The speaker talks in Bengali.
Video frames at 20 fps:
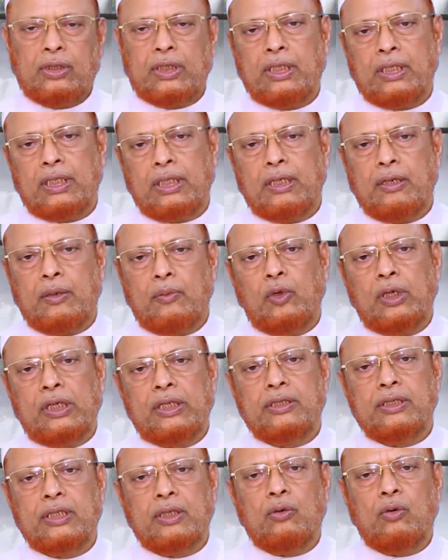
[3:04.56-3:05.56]
অর্থাৎ এরা
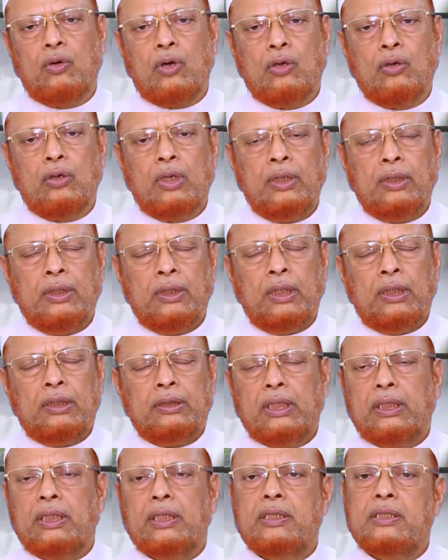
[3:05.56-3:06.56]
বলেন যে
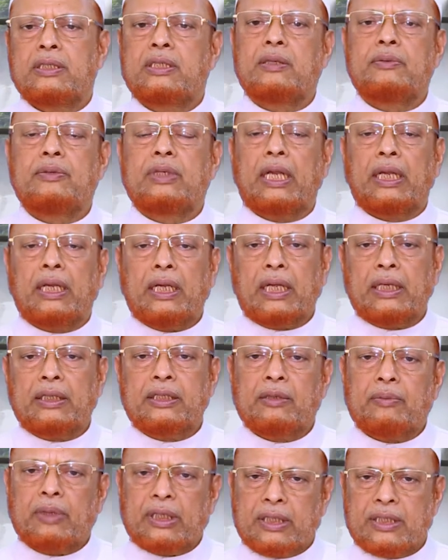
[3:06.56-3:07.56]
যাদের ইসলাম জানে না
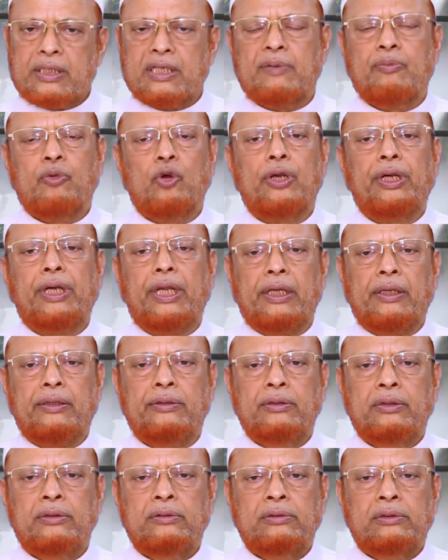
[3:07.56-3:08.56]
যে মাদ্রাসায় পড়েনি
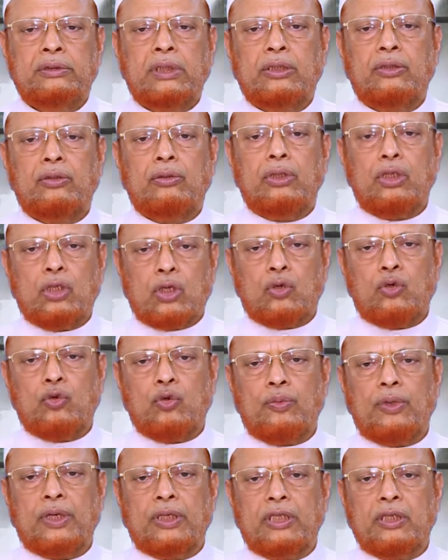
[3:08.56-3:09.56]
একজন
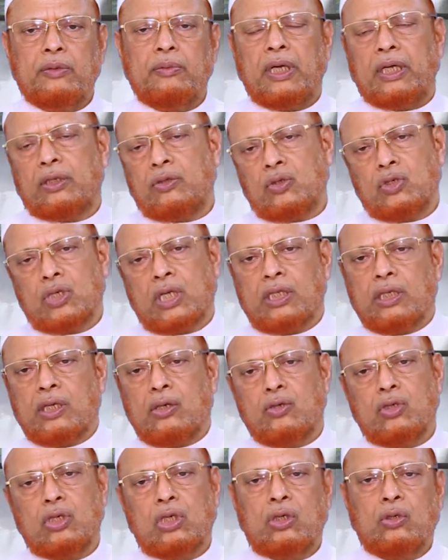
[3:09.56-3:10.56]
নিরক্ষর ব্যক্তি বা একজন
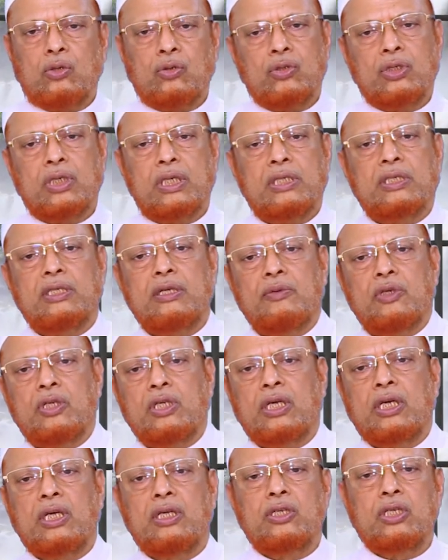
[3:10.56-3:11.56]
সাধারণ শিক্ষিত যে ইসলামী
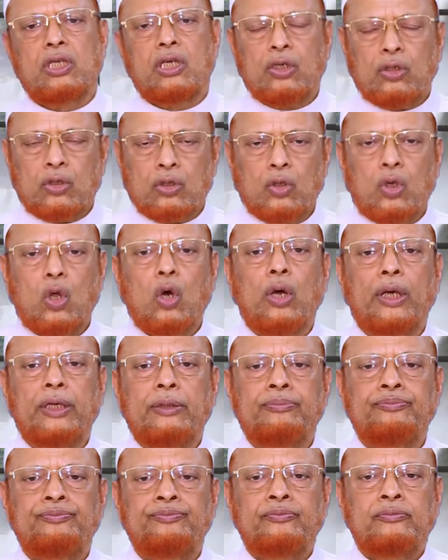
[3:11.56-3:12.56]
শিক্ষায় শিক্ষিত নয়
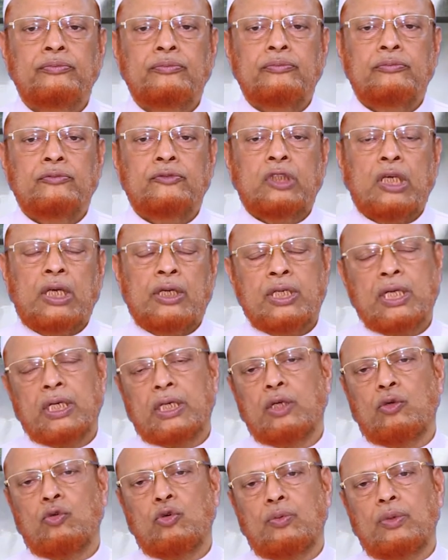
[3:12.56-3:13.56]
সে
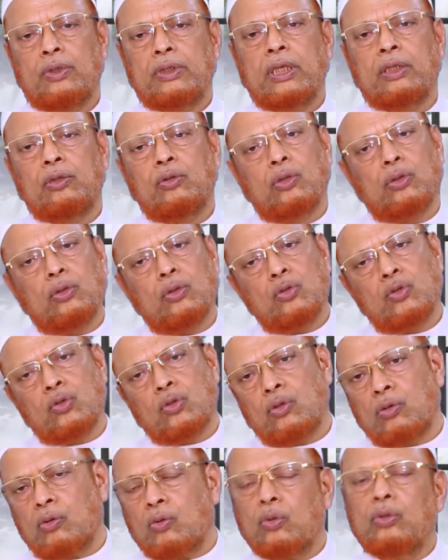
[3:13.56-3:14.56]
কী করবে তার তো
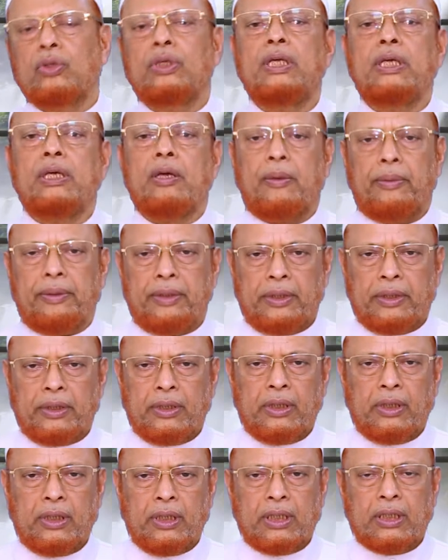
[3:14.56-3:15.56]
অনুসরণ করতেই হবে
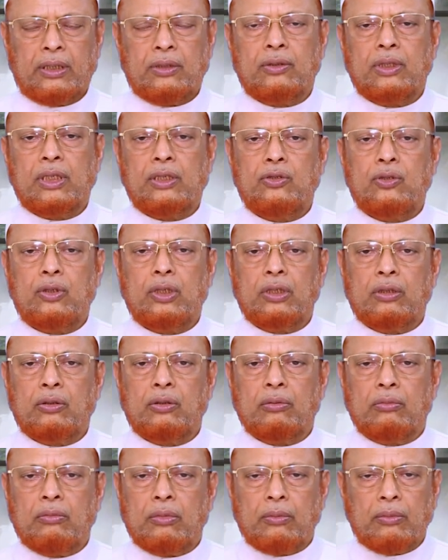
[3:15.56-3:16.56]
এটা তো তার জন্য
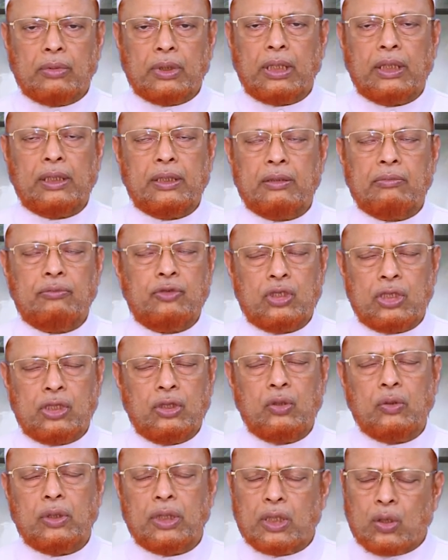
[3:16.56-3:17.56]
খালি
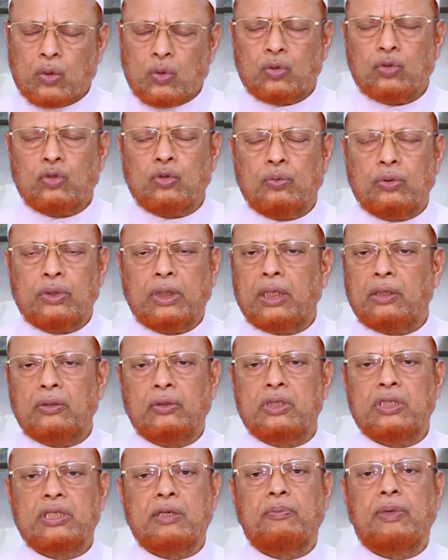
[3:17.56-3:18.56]
সিদ্ধ না এটা কর্তব্য না
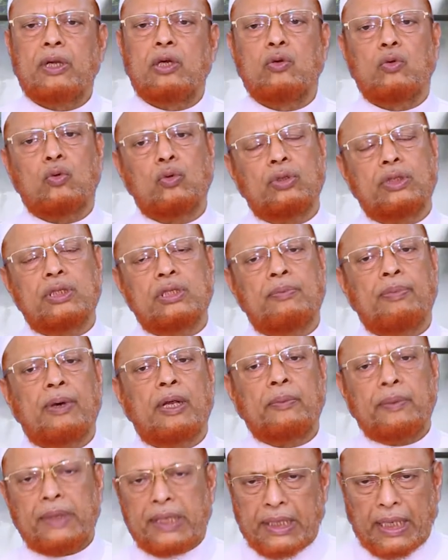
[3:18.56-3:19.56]
হয়তো ইসলাম পালন করতে সে
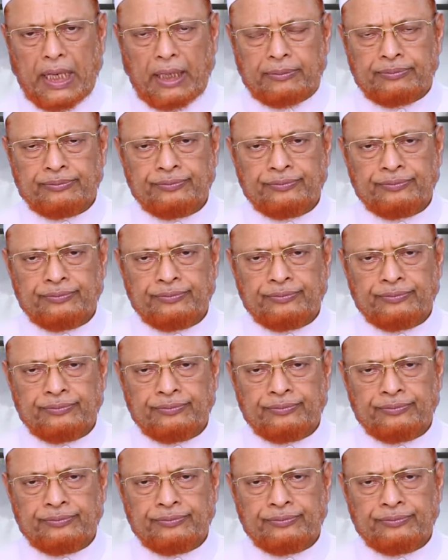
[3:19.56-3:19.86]
পারবেই না